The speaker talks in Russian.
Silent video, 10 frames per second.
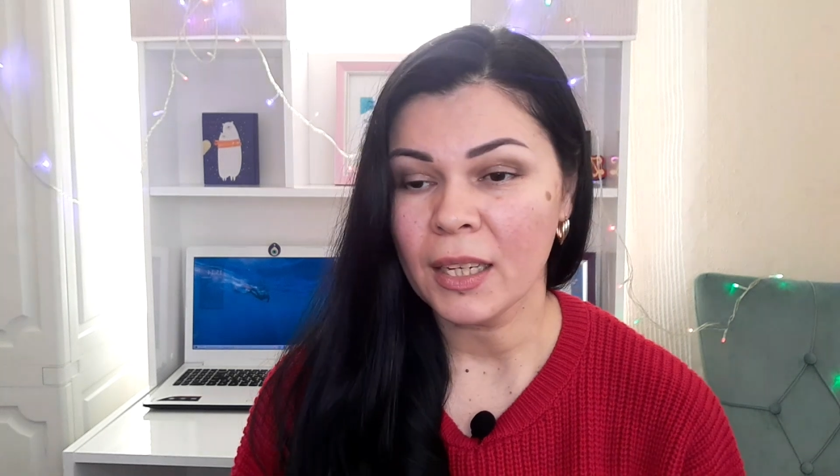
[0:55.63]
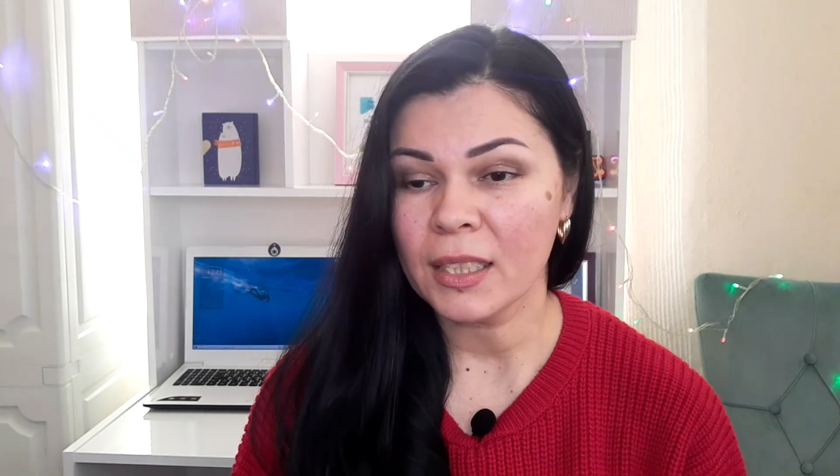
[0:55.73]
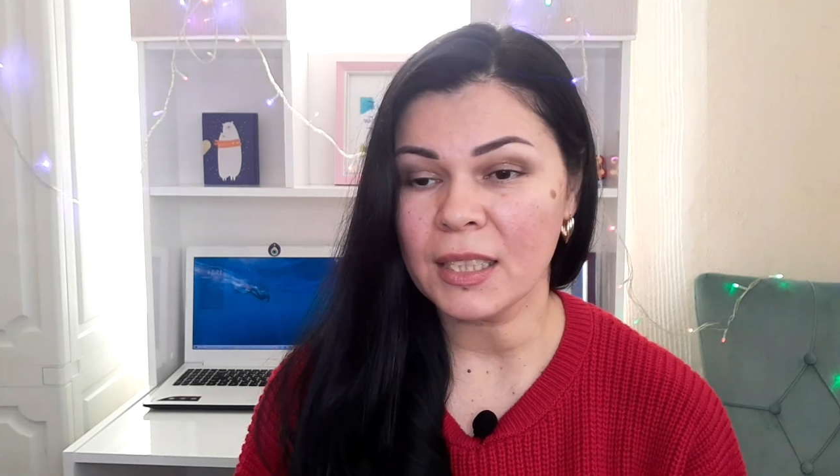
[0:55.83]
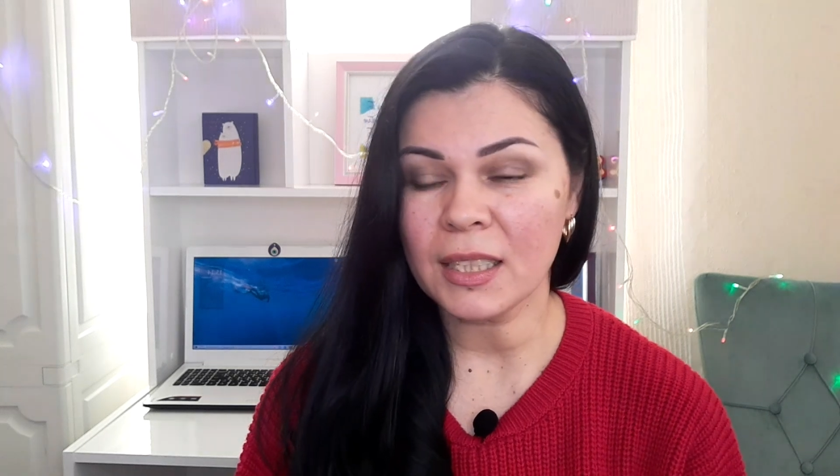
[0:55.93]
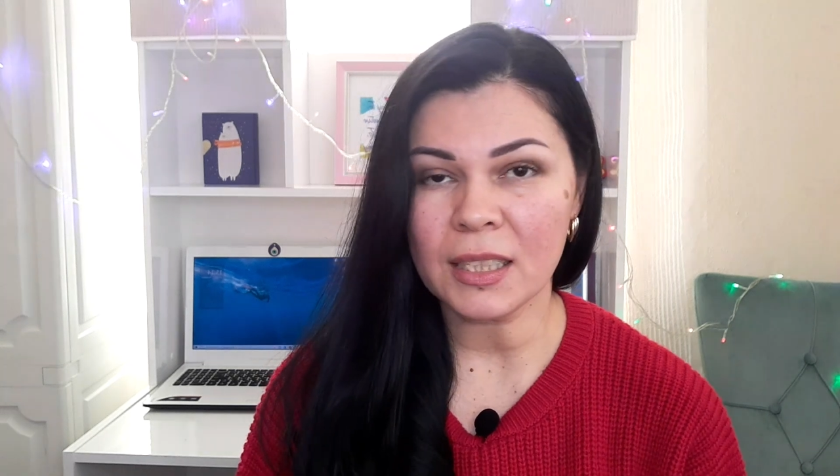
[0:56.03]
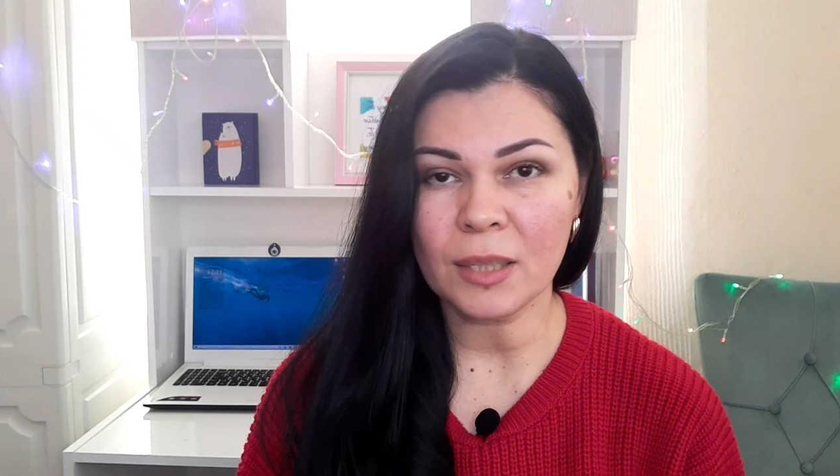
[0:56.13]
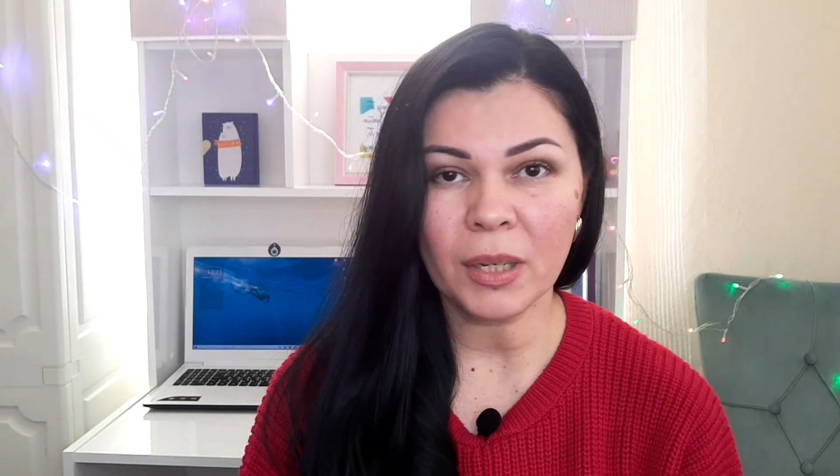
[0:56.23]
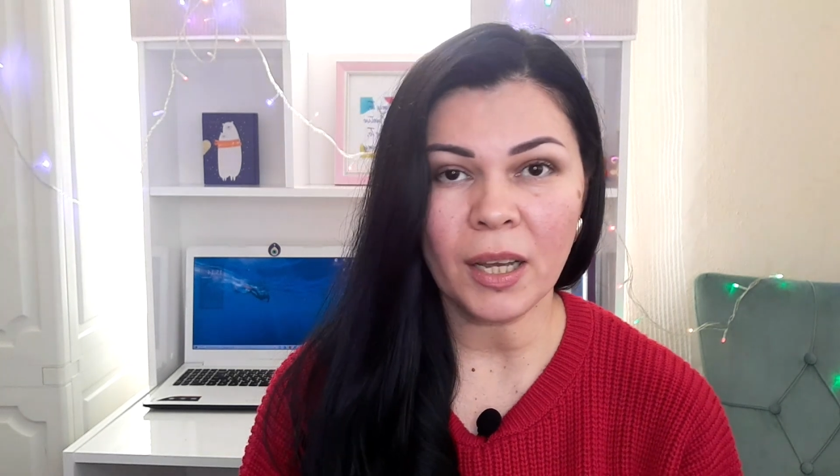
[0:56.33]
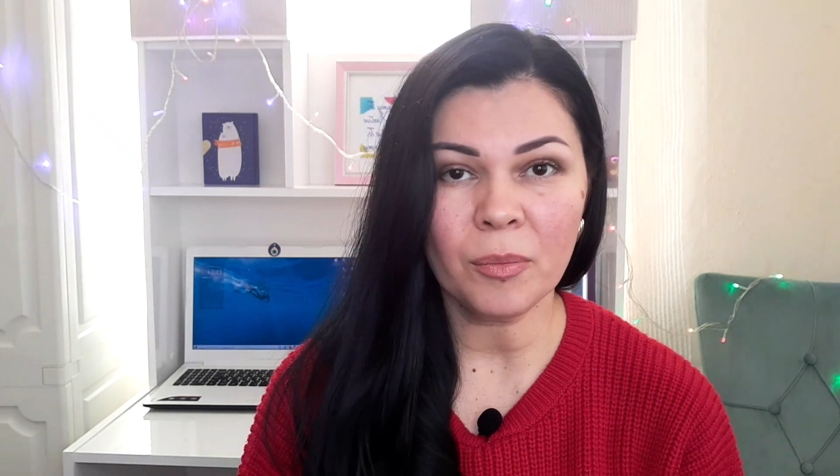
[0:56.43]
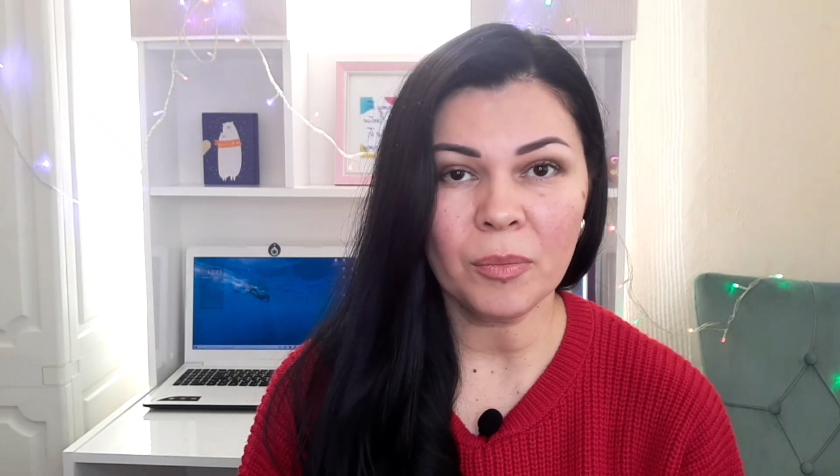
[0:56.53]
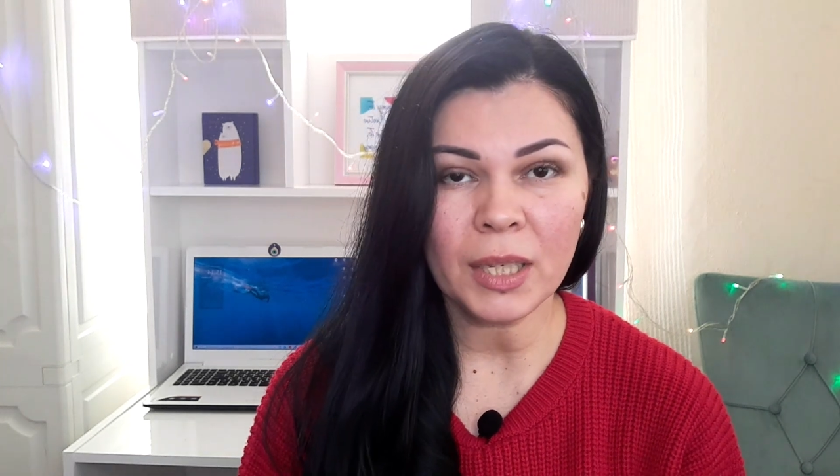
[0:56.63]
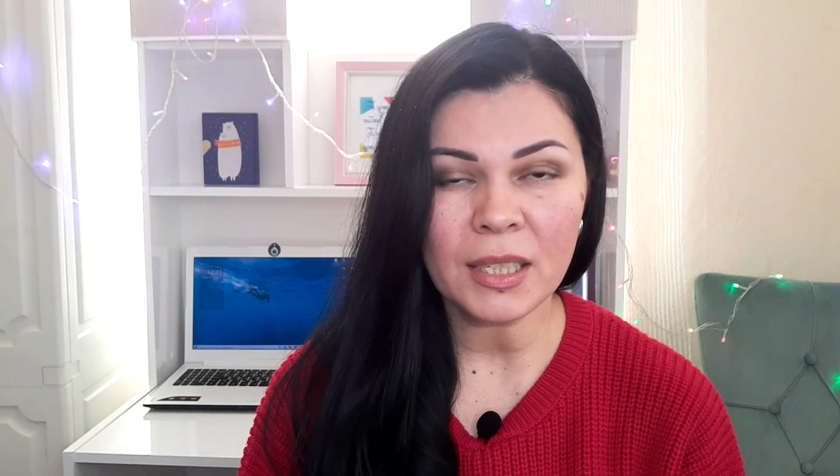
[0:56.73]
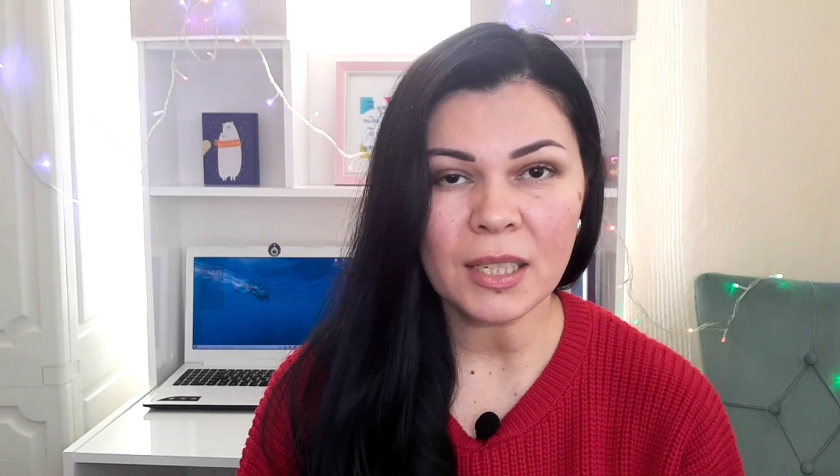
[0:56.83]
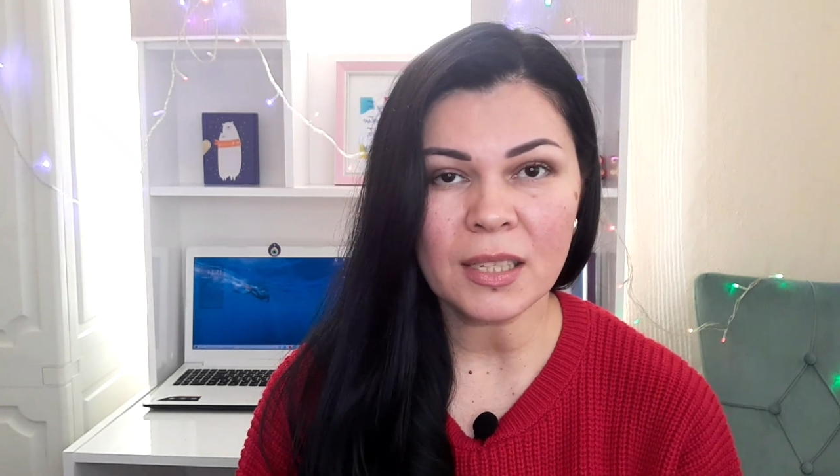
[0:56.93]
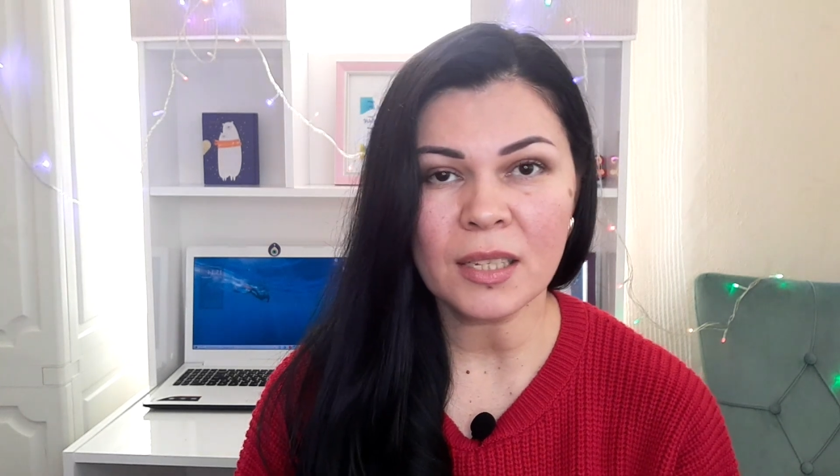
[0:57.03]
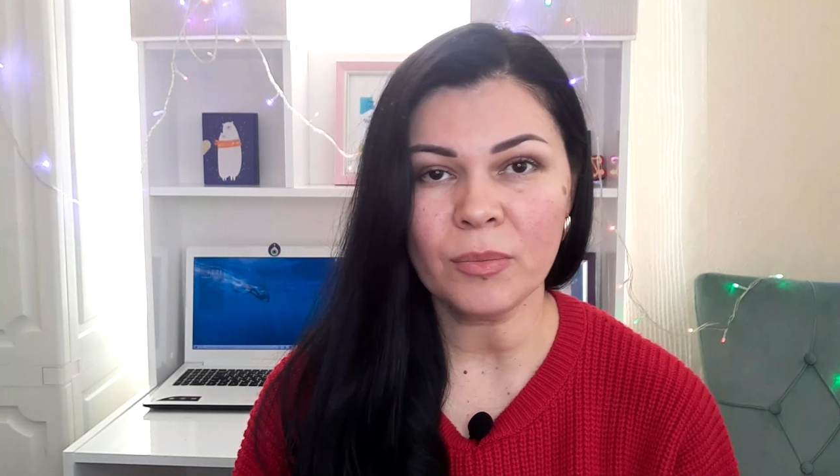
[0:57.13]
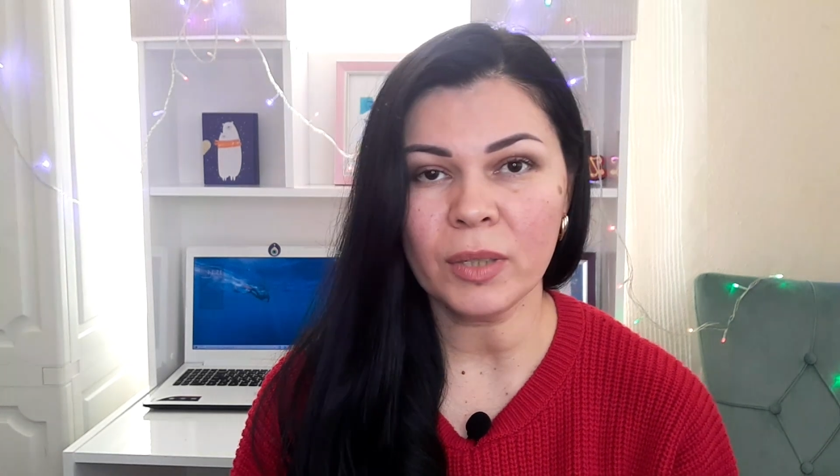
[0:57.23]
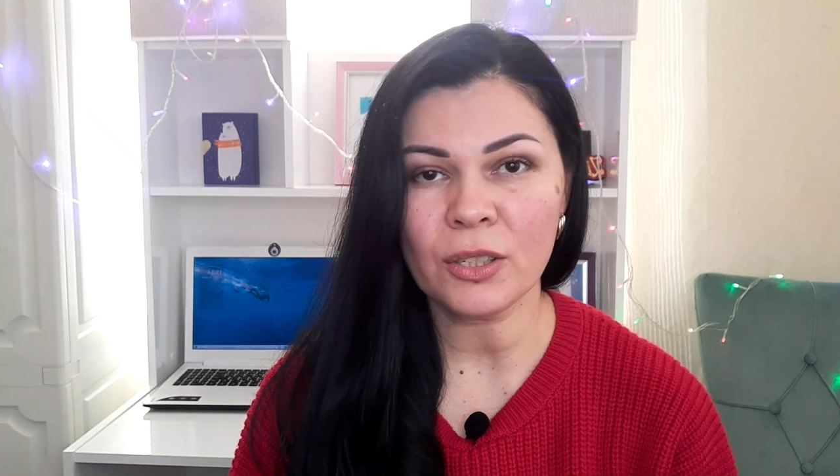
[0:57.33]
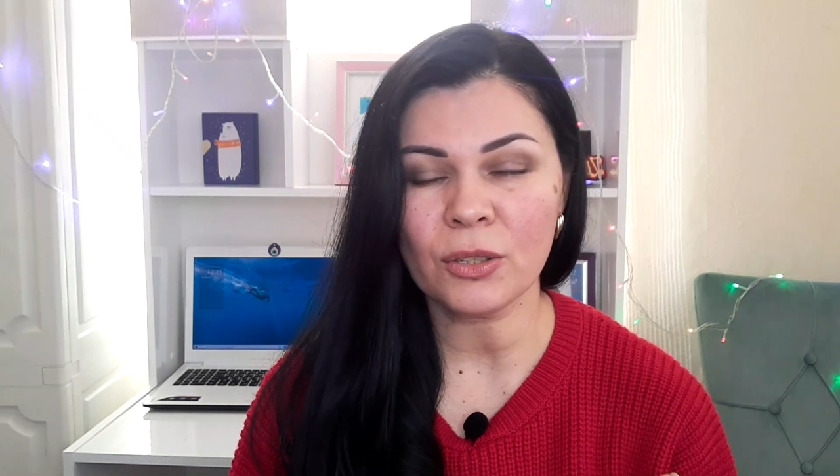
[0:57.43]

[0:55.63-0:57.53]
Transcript: С сентября месяца мы с